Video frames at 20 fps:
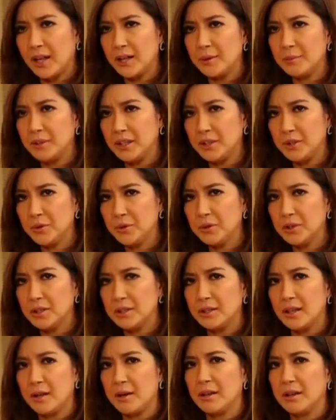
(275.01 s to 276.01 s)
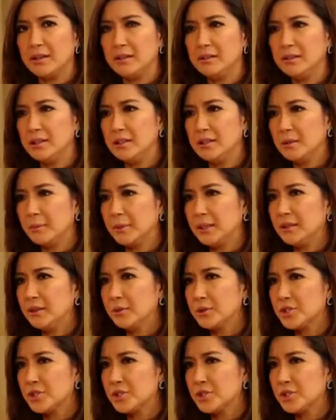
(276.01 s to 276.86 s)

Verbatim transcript: time na yon na hindi naman daw